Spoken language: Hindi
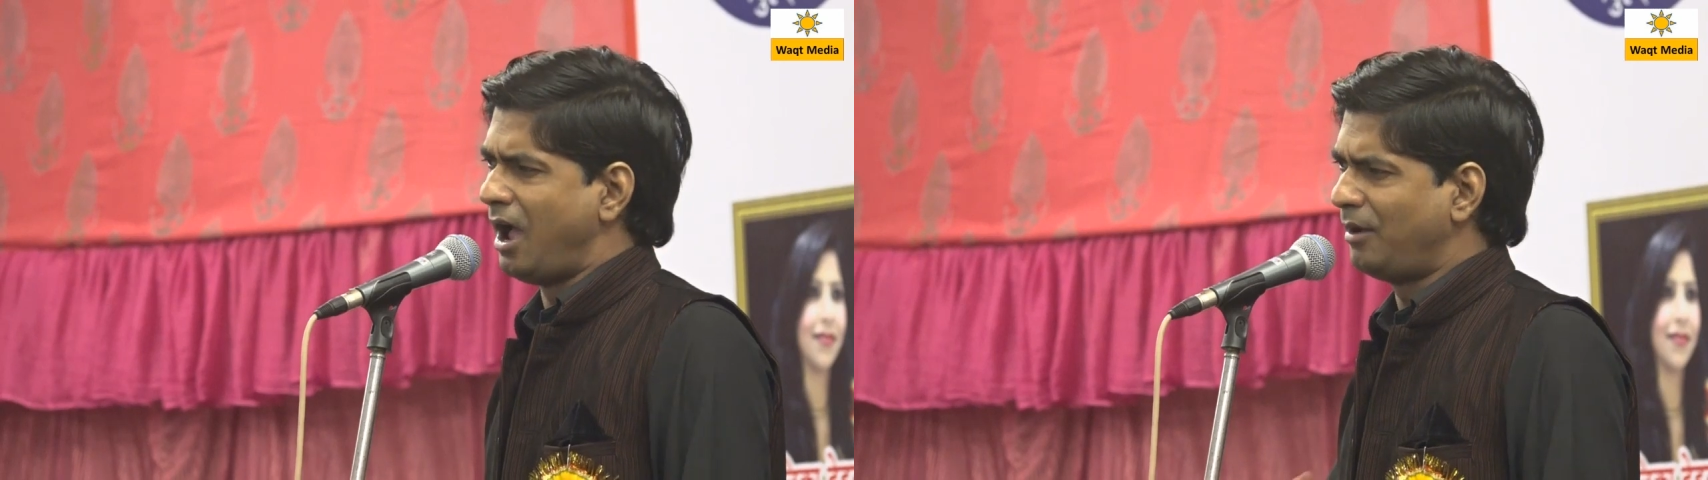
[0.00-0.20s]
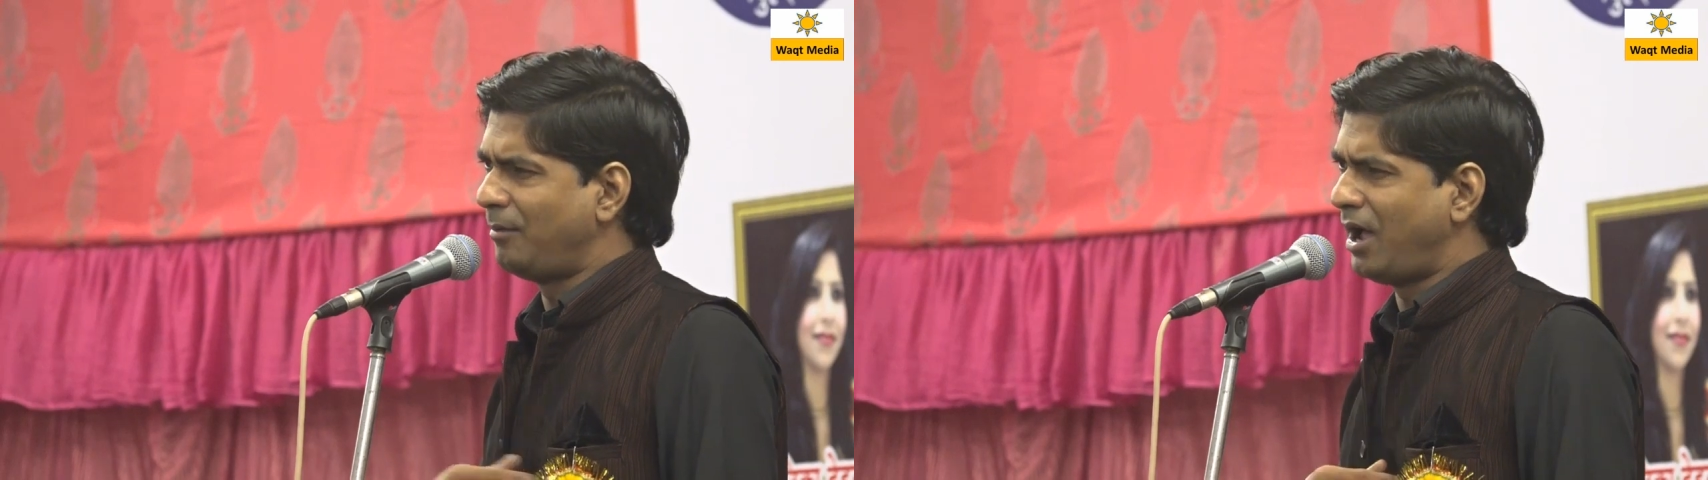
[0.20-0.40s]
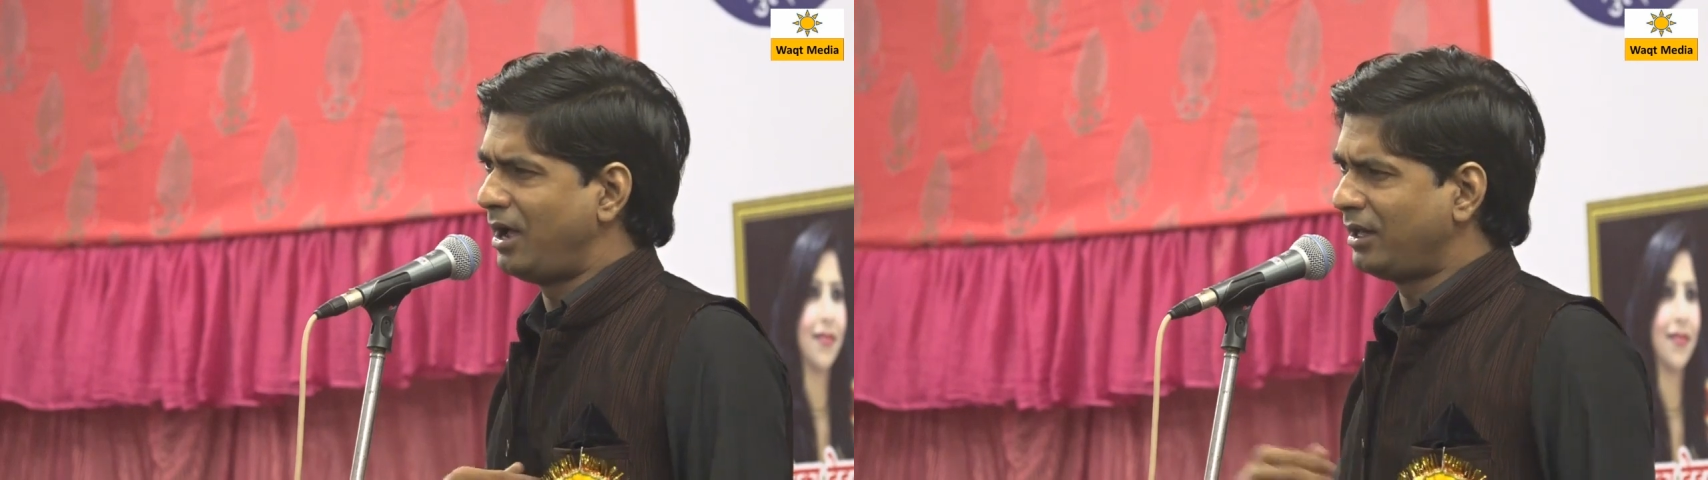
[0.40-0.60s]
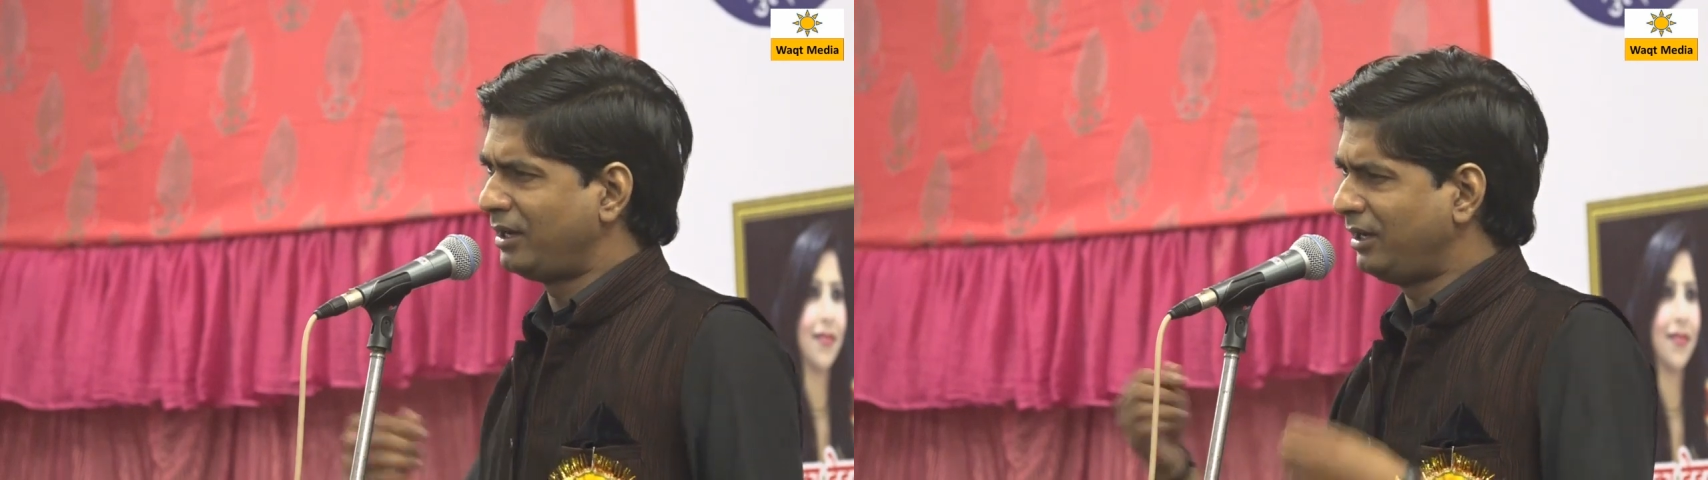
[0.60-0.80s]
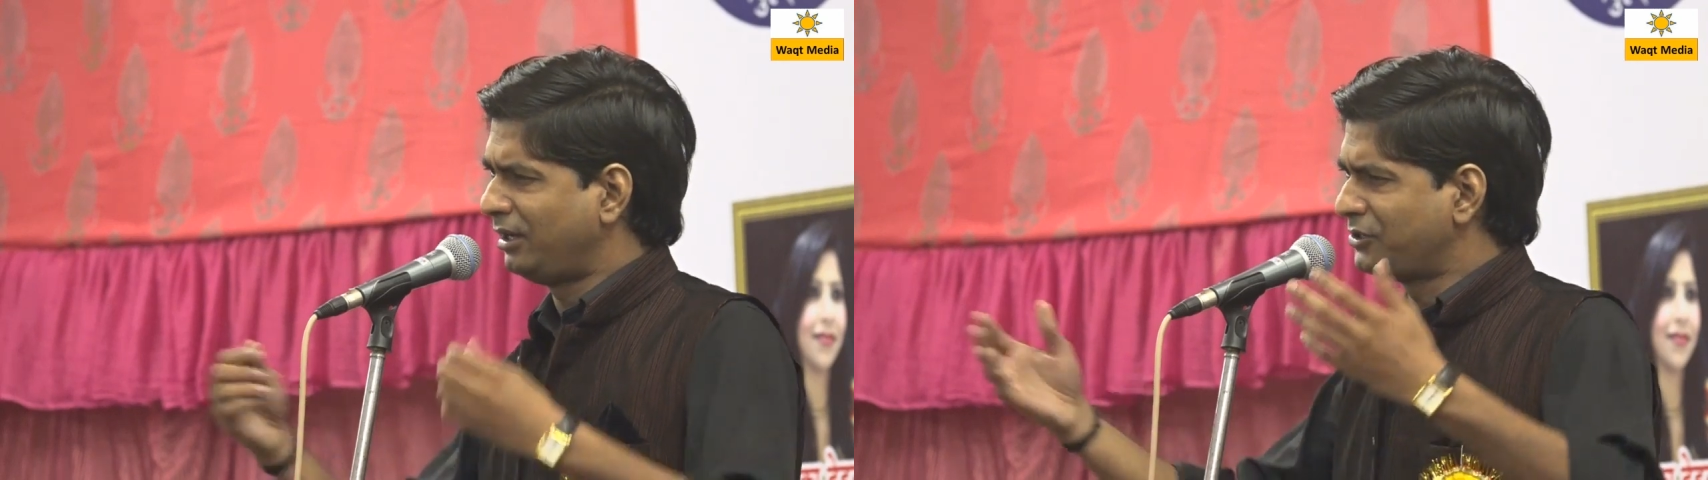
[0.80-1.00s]

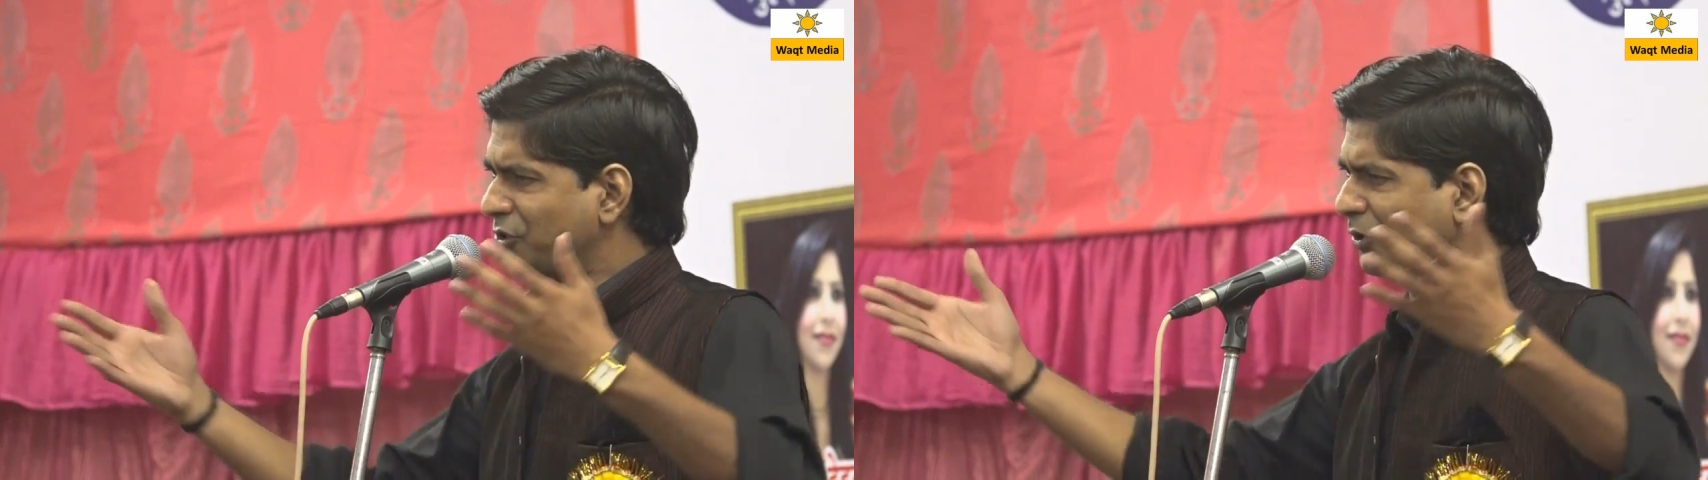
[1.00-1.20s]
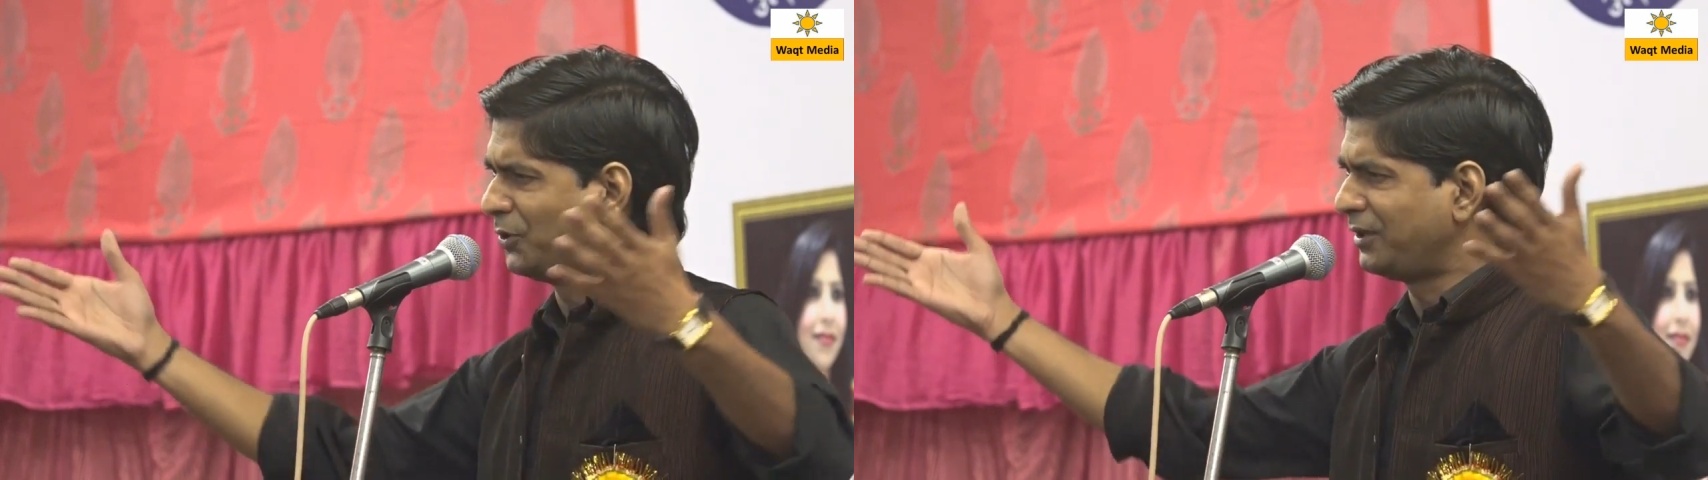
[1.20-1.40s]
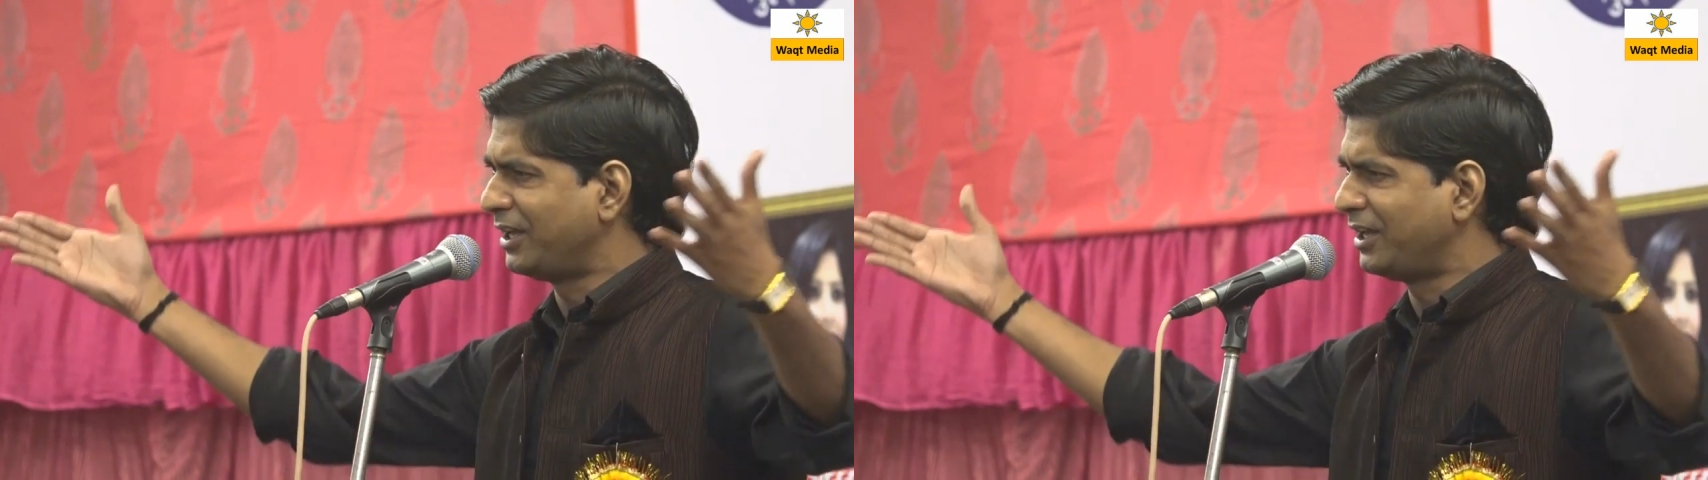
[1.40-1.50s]
हमारी जो